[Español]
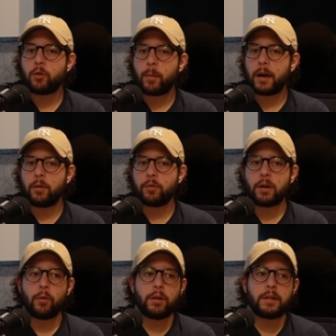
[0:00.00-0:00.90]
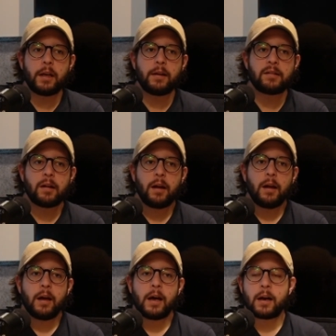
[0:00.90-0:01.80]
sobran. O sea, hoy tienes
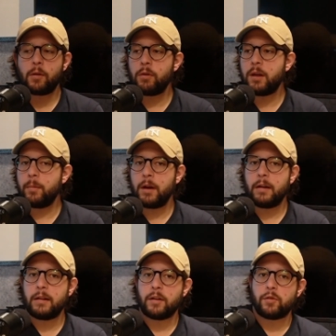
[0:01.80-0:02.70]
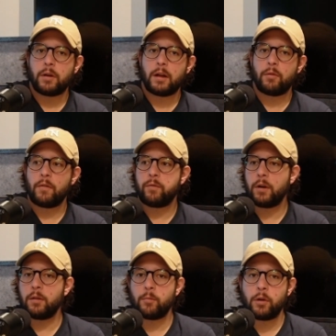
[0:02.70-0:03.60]
a Raúl Jiménez lesionado, a
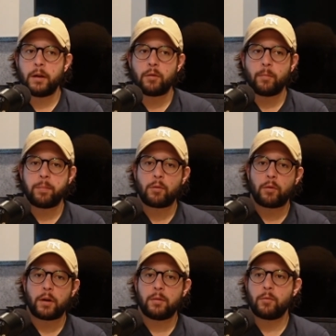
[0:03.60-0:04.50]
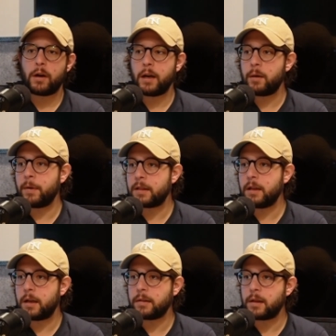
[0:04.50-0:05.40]
Funes Mori con poco ritmo, a Henry
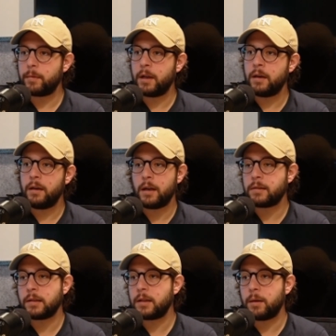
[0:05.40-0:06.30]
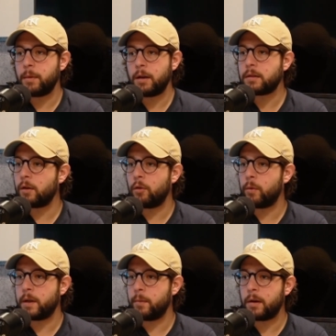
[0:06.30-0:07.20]
Martín que está bien y a Santi Jiménez que no lo
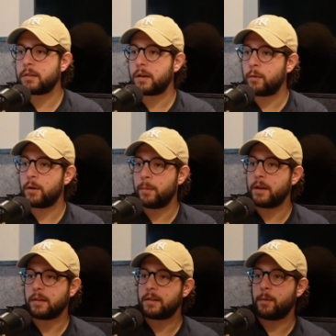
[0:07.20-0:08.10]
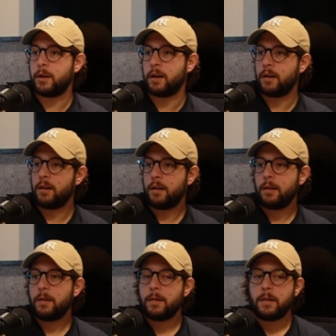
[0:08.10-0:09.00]
va a llevar si Raúl Jiménez está bien.
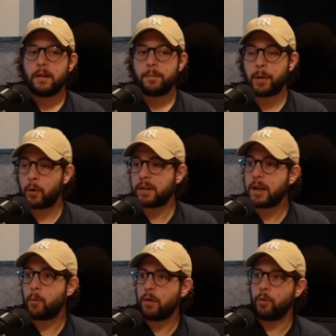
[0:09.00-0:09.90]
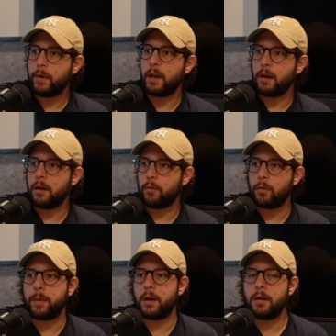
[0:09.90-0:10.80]
Sí. Pero que está jugando bien en
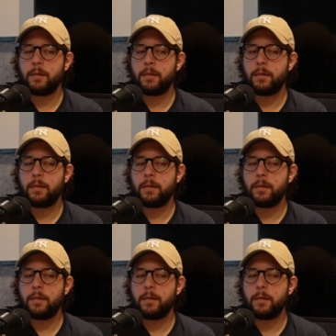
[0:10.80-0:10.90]
Europa.